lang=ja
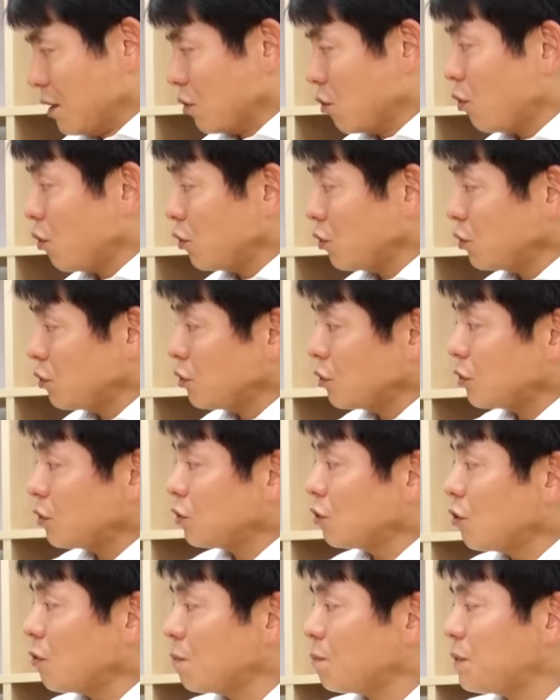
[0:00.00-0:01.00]
こういう
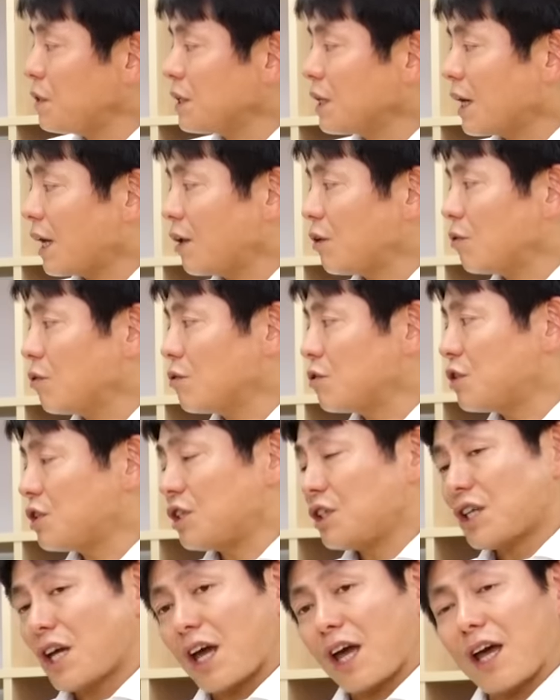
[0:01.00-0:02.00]
よんピー から よん
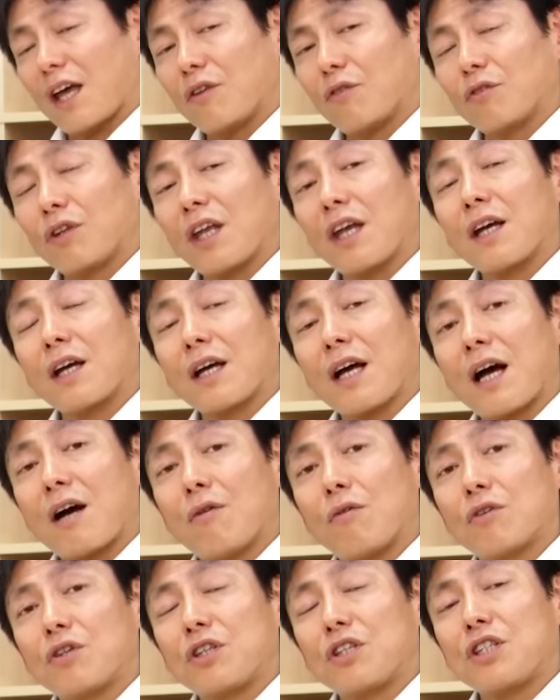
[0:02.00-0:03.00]
シー への転換
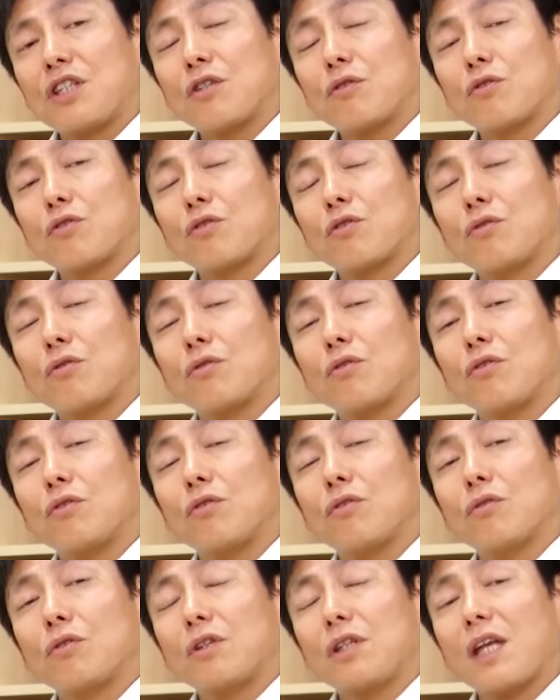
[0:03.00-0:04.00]
をきちんとすること
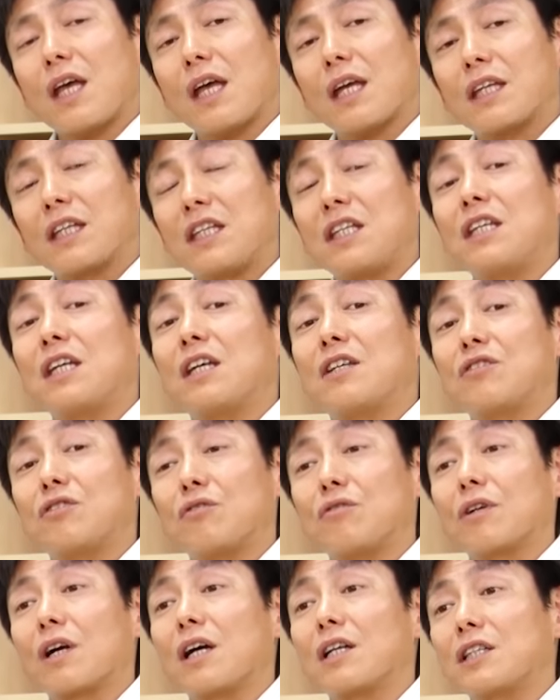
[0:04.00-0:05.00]
によって、キーエンス
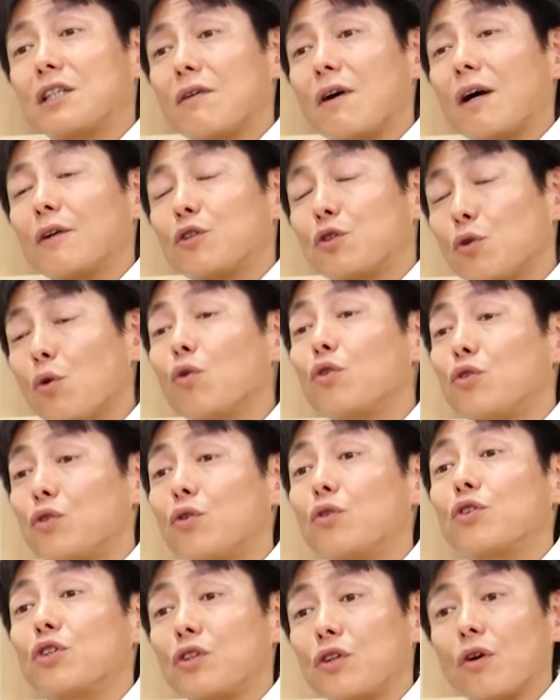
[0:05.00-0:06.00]
という会社は超優
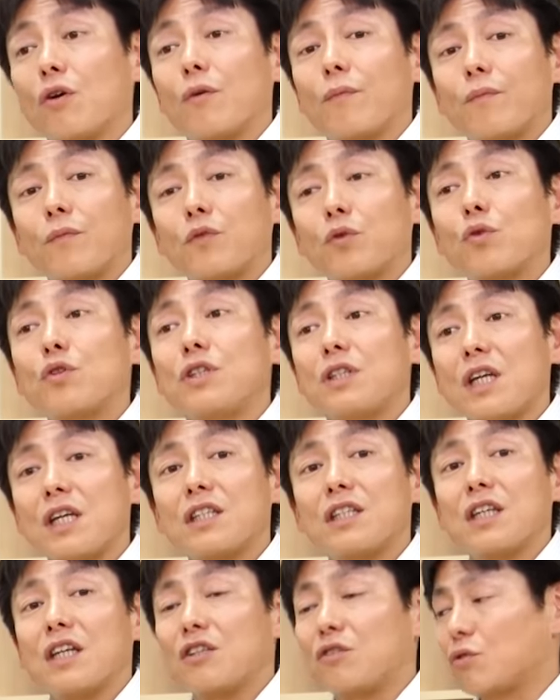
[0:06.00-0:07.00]
良企業とし
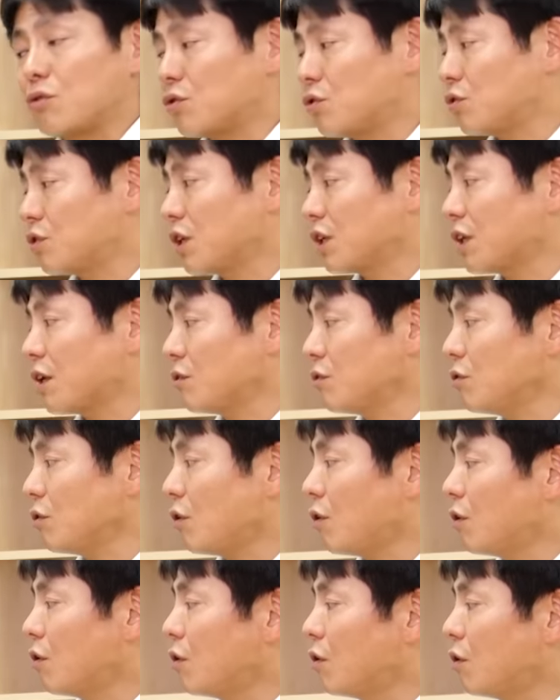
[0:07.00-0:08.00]
て成長を続けている
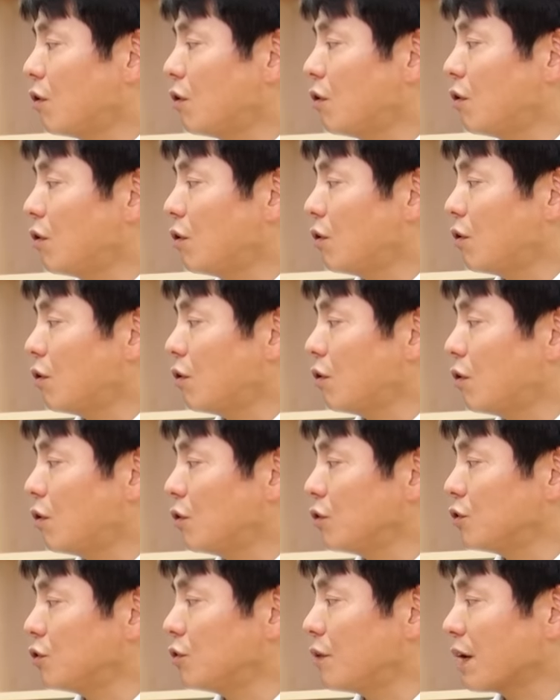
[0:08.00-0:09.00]
と
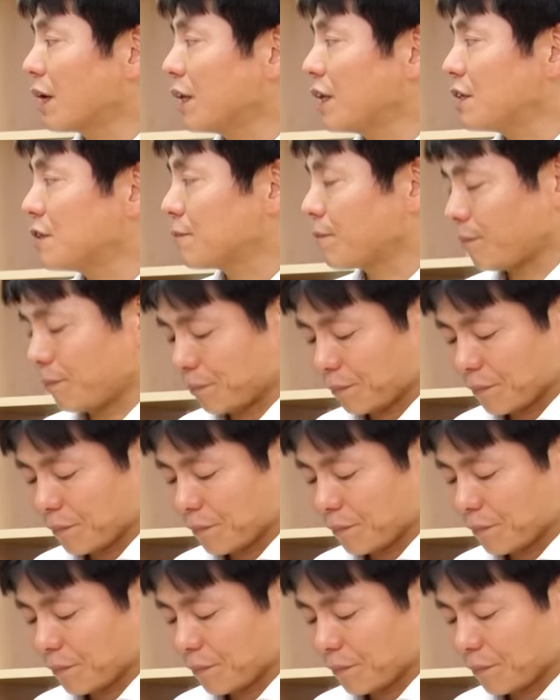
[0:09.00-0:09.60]
いうわけです。